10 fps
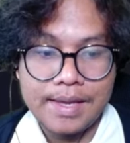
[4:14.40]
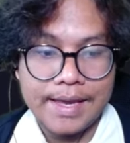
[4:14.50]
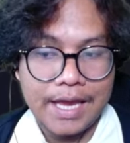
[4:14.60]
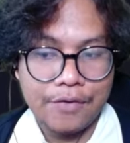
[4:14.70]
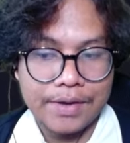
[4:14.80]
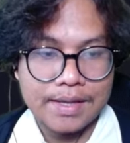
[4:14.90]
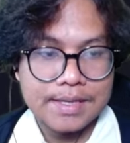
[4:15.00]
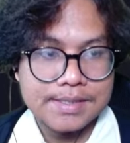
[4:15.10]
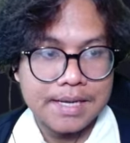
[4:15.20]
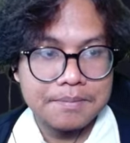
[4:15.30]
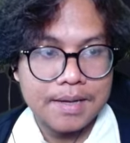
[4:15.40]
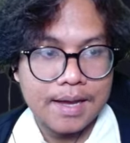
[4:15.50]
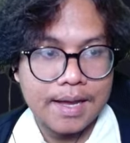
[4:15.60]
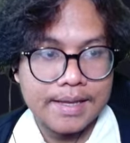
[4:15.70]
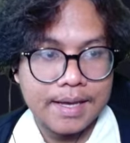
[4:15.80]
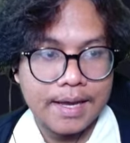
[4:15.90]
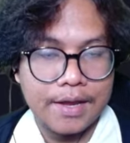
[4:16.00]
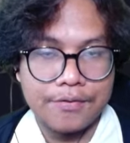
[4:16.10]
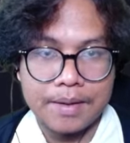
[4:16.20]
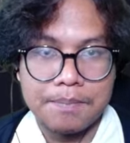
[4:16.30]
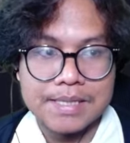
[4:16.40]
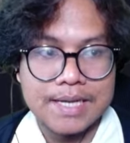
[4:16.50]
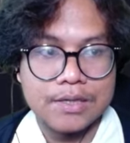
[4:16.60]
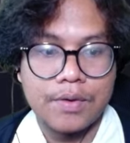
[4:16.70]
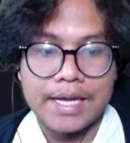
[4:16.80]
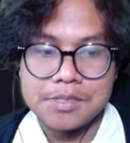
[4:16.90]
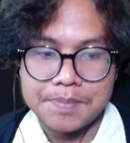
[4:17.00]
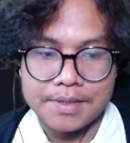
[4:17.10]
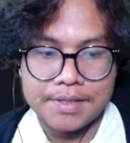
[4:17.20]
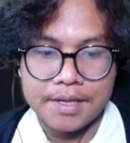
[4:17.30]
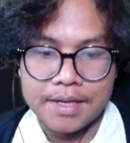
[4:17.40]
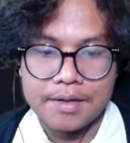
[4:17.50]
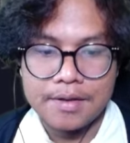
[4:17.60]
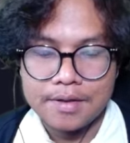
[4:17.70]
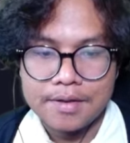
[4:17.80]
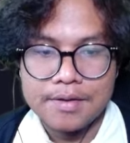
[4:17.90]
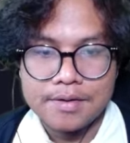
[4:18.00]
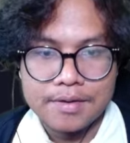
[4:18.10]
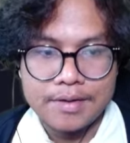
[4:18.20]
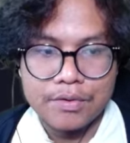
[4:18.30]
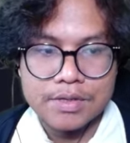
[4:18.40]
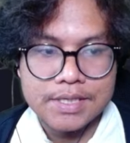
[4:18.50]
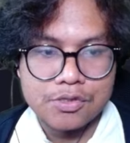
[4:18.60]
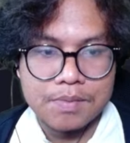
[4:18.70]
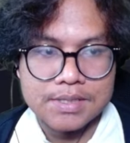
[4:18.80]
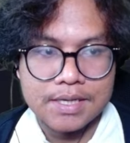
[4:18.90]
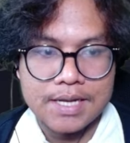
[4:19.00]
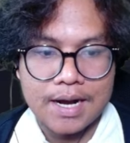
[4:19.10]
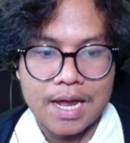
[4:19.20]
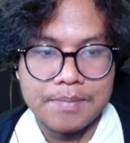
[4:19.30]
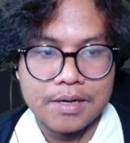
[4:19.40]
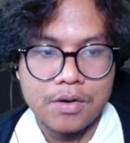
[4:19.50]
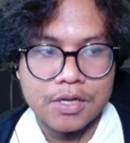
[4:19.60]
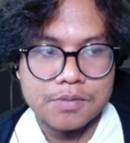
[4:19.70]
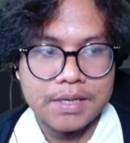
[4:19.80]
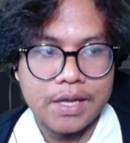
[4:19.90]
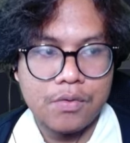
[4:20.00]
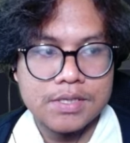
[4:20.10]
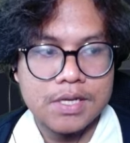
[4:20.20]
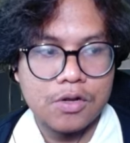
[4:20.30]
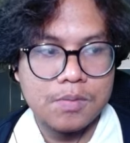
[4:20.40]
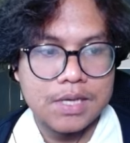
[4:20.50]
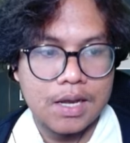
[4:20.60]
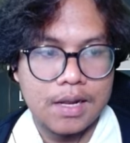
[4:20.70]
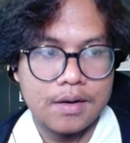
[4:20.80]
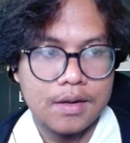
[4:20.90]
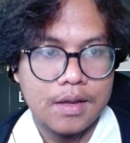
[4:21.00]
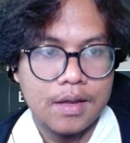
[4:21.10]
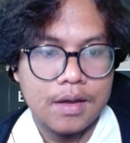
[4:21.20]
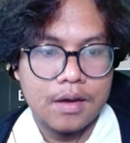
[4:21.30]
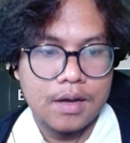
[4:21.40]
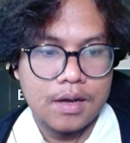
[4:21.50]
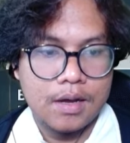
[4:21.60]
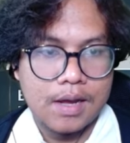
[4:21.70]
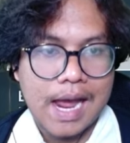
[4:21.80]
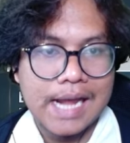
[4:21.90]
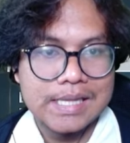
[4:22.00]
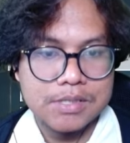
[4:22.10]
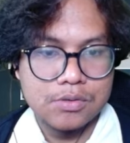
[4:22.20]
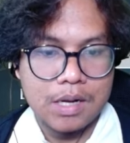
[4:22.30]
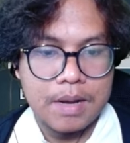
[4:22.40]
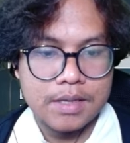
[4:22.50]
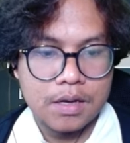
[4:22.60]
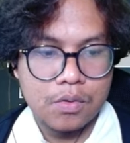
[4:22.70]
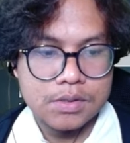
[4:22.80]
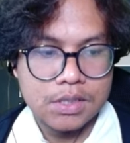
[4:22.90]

Efeknya sama kayak efek Beast atau Expert ya. Ini gue sih cuman sekedar ngambil doang. Cuman kayak gue di sini kalau misalkan uh, itemnya sudah banyak, gue sih